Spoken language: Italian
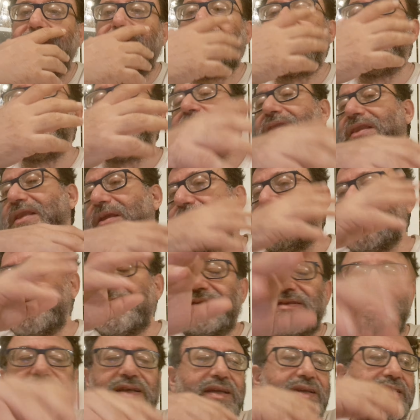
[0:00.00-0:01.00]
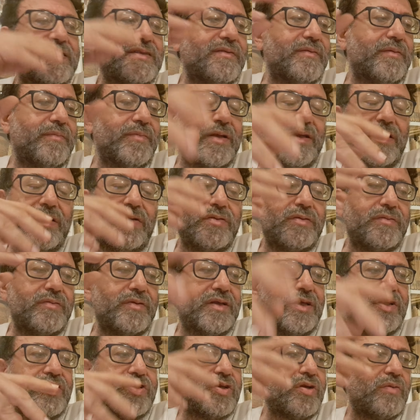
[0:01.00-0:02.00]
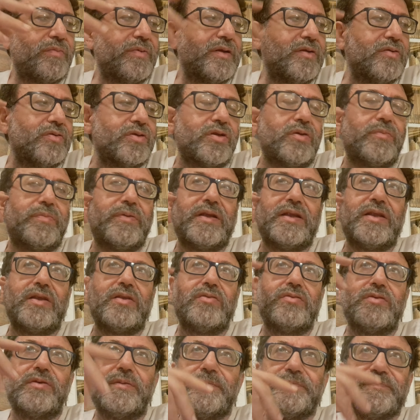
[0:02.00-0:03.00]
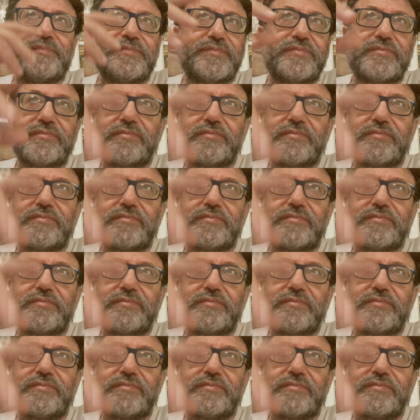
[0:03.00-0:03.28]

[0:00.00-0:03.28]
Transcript: a parte Pazienza, va bene, lo lasciamo per l'ultimo periodo,